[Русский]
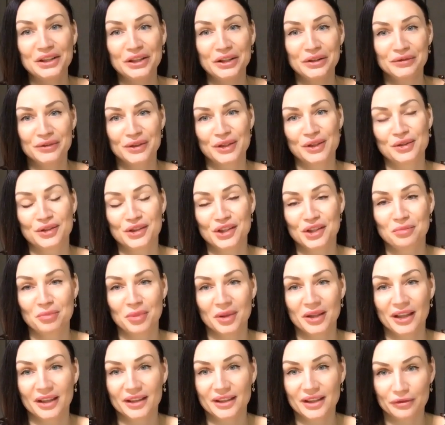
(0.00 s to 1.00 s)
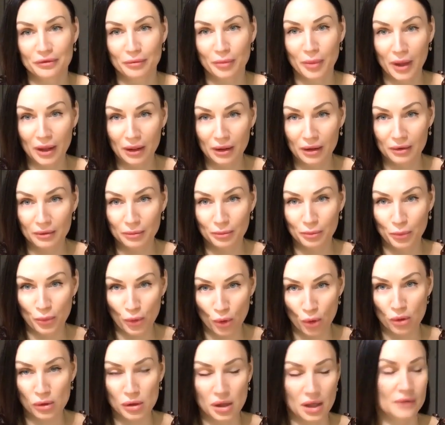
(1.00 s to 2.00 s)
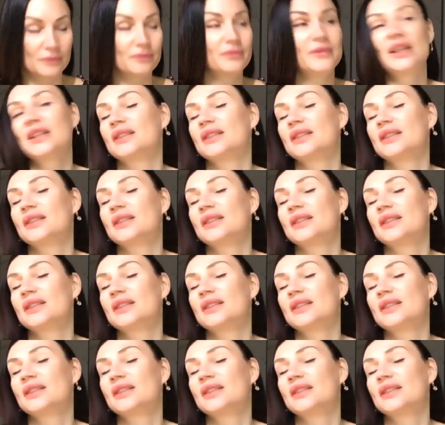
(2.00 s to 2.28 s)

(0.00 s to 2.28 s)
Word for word: не включить подогрев пол пола.